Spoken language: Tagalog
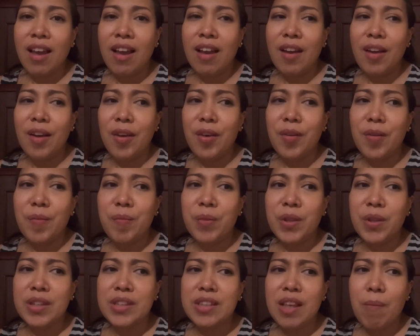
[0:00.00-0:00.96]
um,
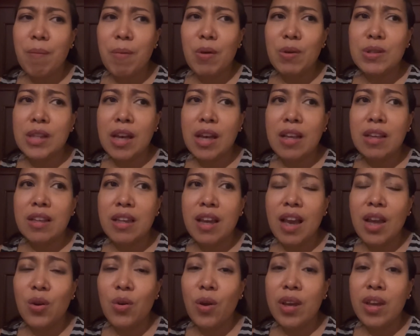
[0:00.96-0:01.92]
sabi ko sa kanya,
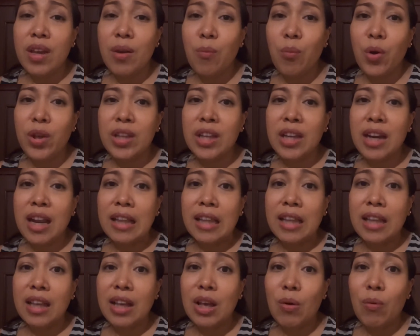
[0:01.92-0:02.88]
ano kayang pwedeng
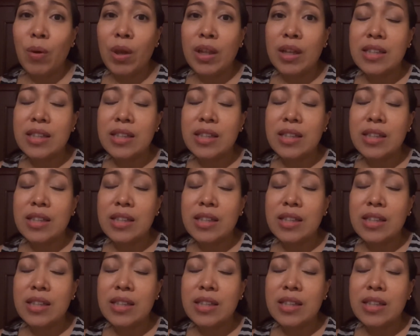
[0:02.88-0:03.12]
natin gawin?